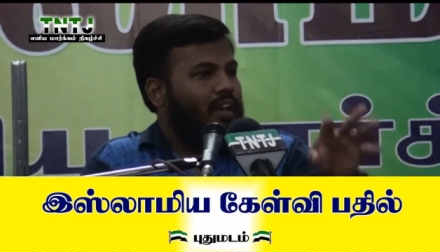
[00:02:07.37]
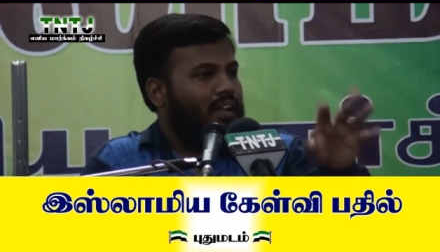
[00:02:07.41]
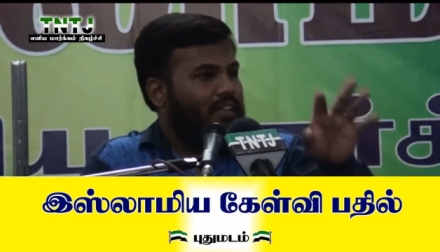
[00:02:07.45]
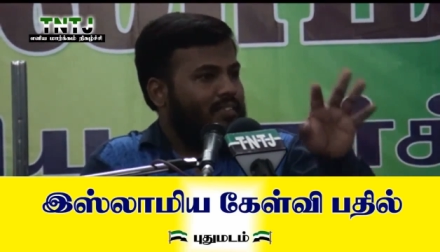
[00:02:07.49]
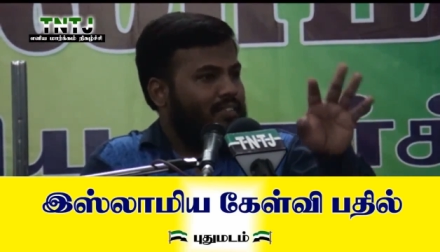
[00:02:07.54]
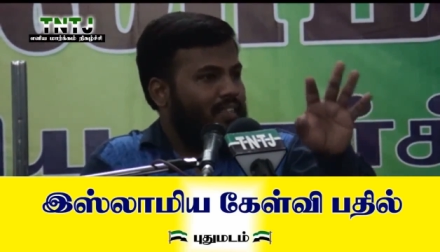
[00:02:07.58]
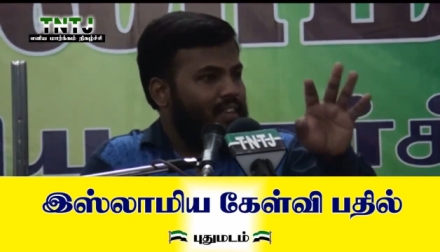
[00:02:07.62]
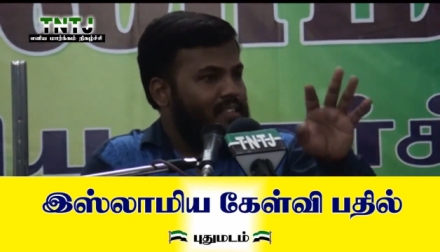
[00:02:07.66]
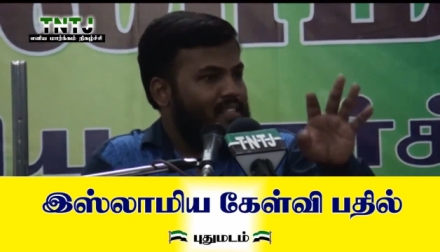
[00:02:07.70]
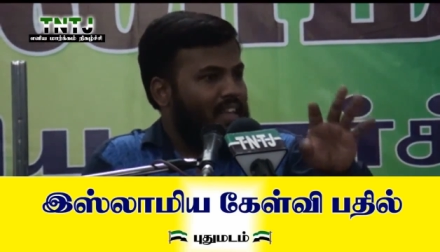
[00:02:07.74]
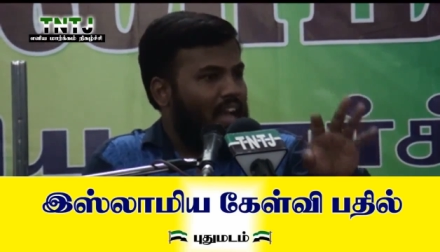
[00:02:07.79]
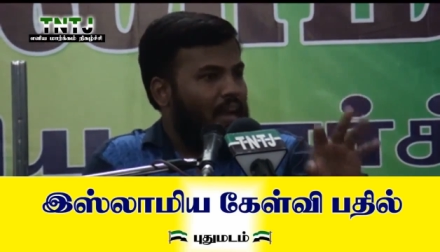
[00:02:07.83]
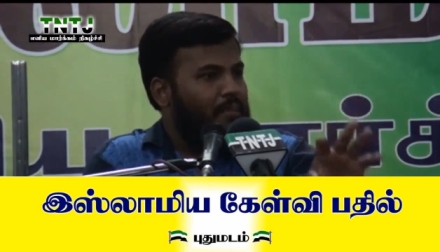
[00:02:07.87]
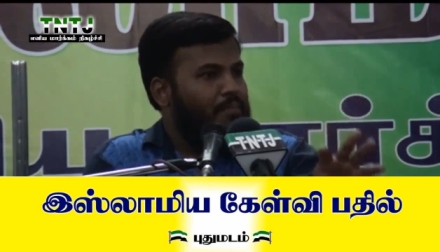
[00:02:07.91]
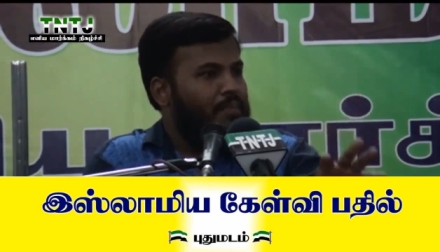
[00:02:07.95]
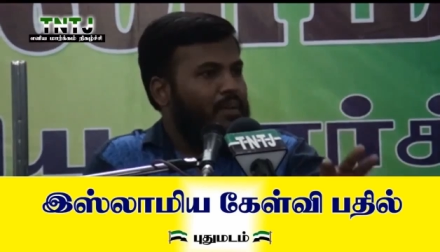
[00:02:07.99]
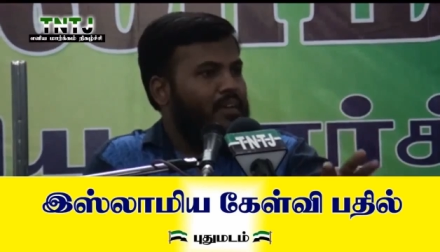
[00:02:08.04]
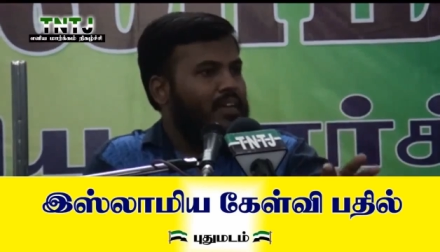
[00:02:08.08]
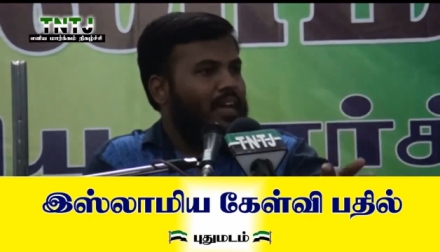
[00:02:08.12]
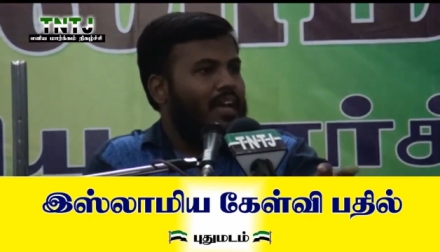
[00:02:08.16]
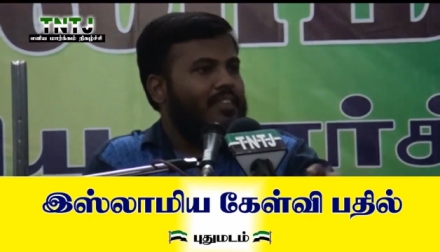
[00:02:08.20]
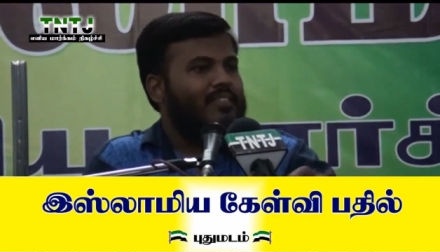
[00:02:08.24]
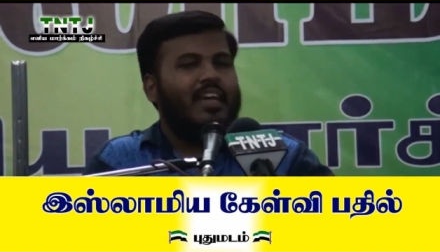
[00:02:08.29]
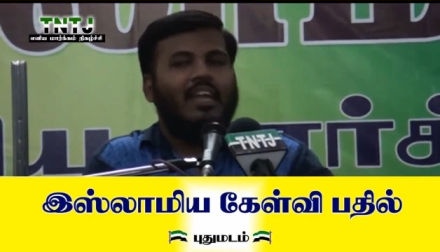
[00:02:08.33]
ரத்தம்
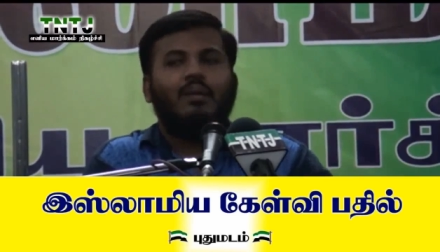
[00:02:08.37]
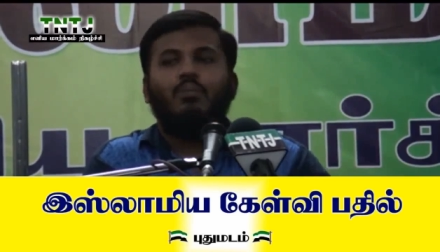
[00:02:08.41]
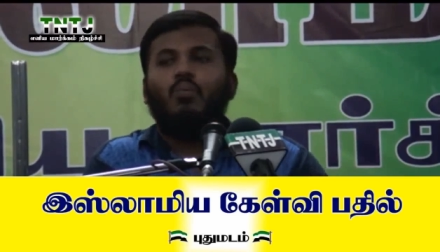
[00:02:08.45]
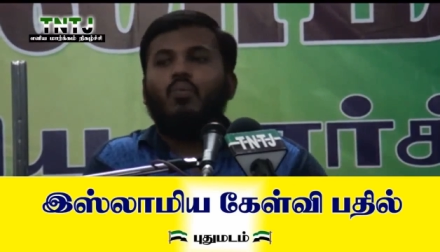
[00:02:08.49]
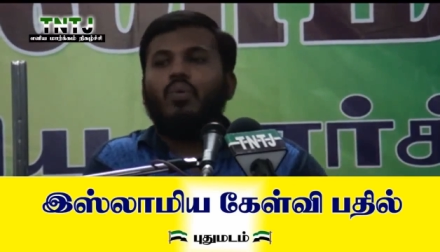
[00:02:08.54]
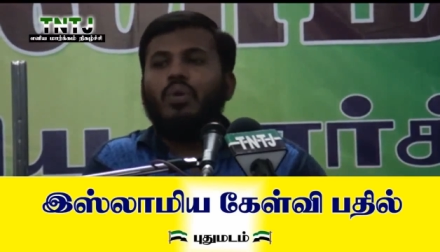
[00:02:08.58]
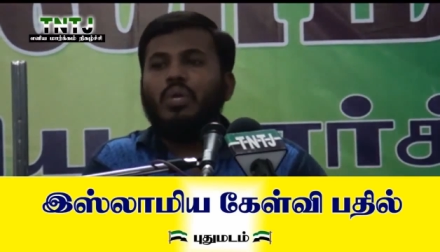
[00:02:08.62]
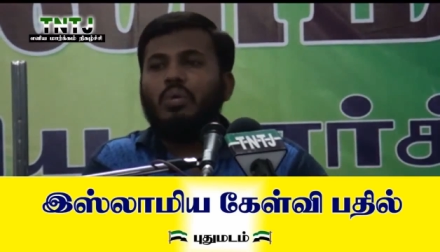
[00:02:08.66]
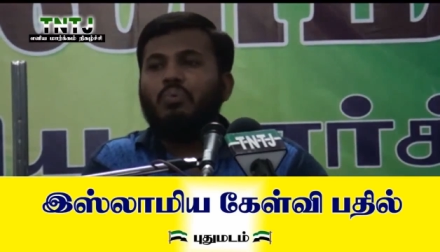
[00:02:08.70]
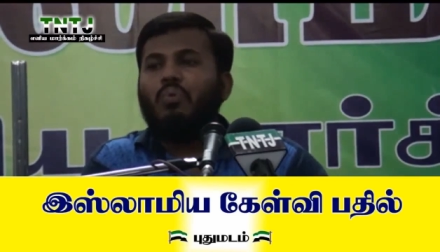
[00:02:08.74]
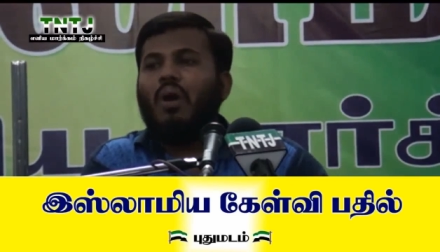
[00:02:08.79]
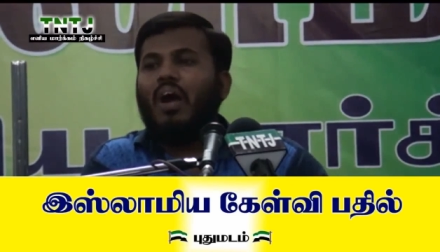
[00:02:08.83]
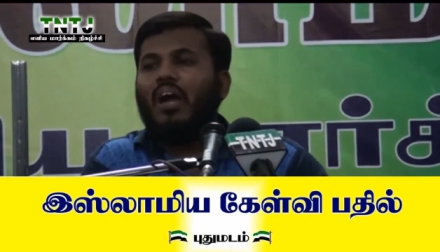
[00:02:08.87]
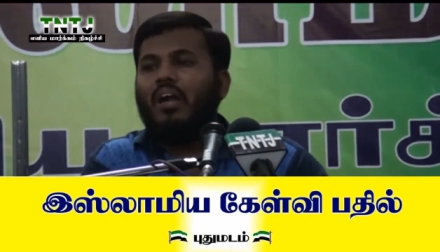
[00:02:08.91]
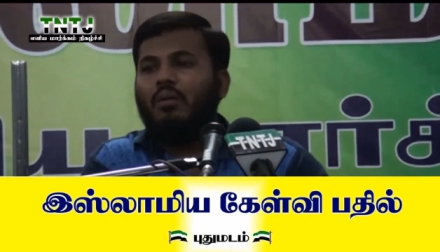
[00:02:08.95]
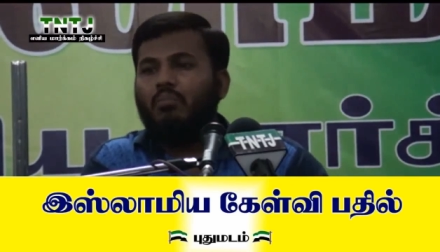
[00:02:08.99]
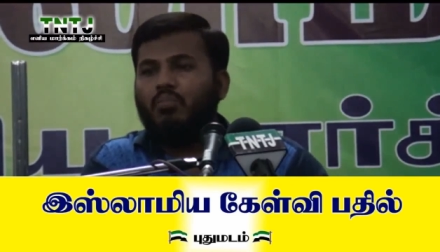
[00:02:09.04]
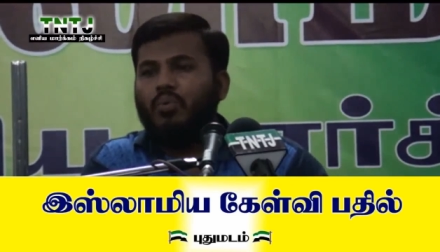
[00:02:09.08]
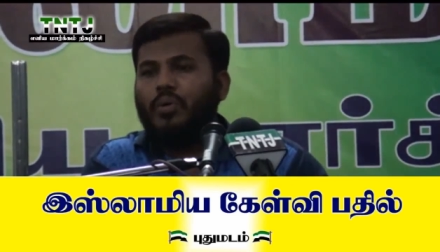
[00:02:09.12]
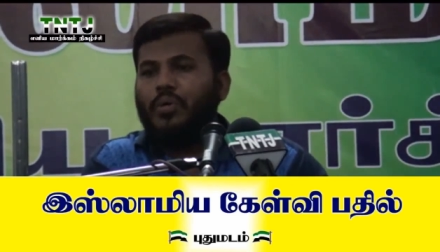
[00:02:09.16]
சாப்பிட்டா தான் நம்ம உயிர் வாழ